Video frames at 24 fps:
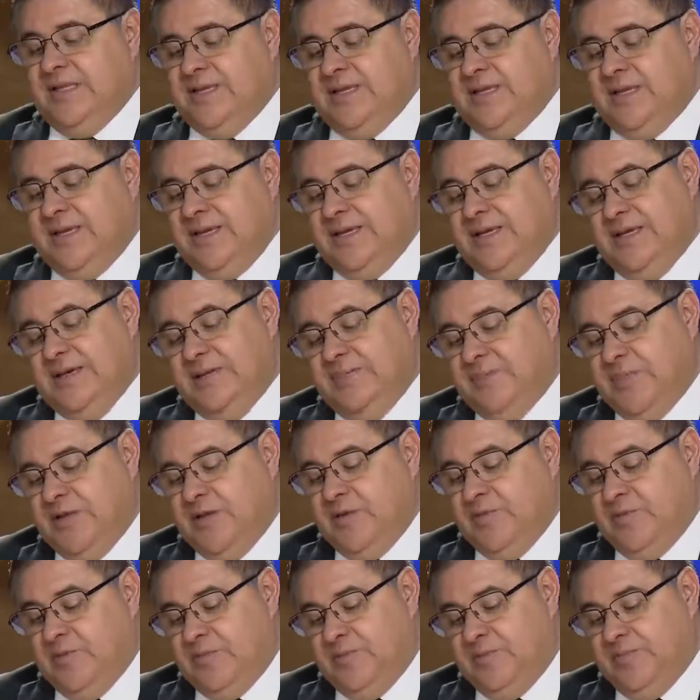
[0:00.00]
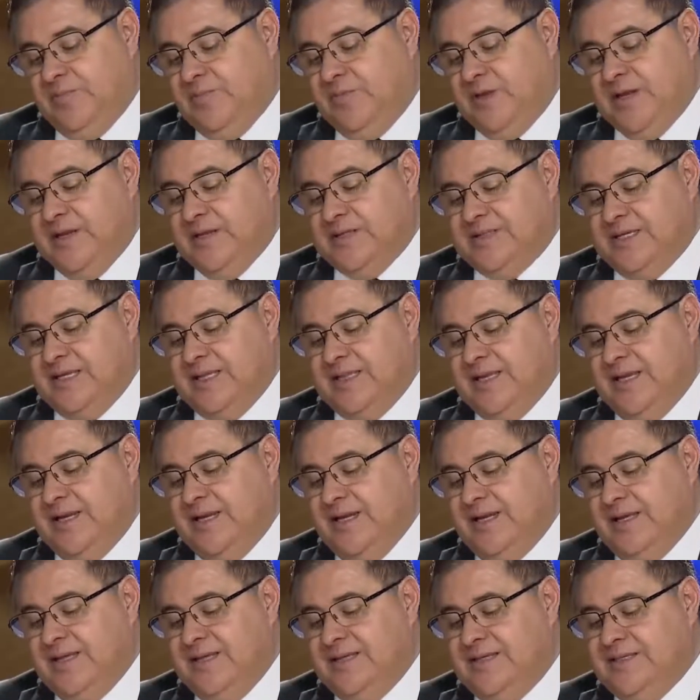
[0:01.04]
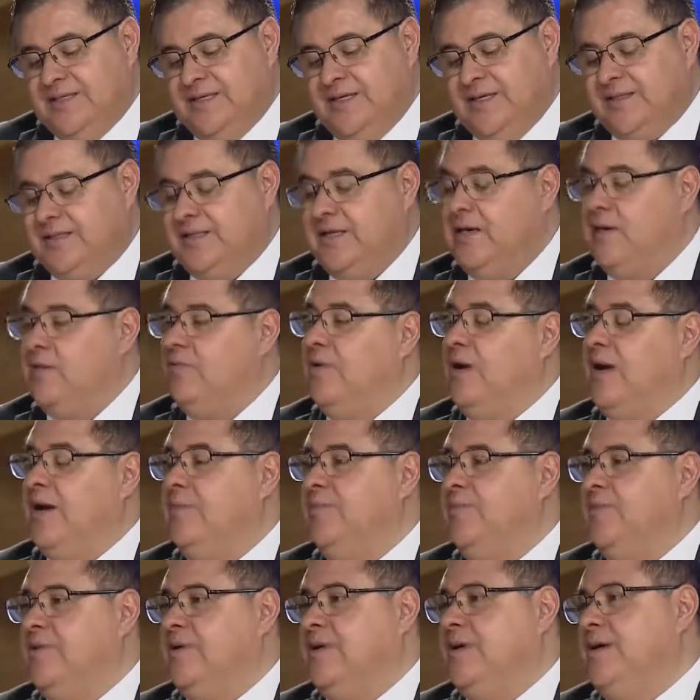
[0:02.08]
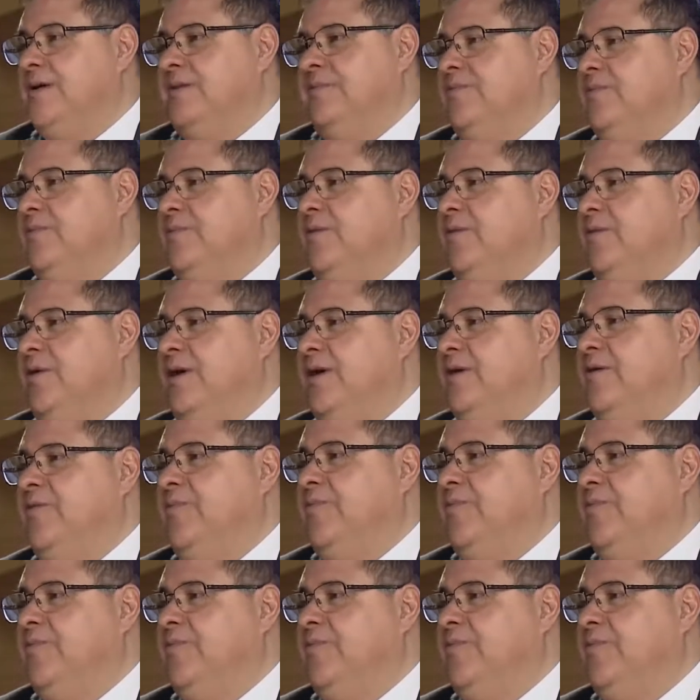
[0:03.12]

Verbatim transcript: que ahí digo, y se tiene que decir tal cual, porque no, no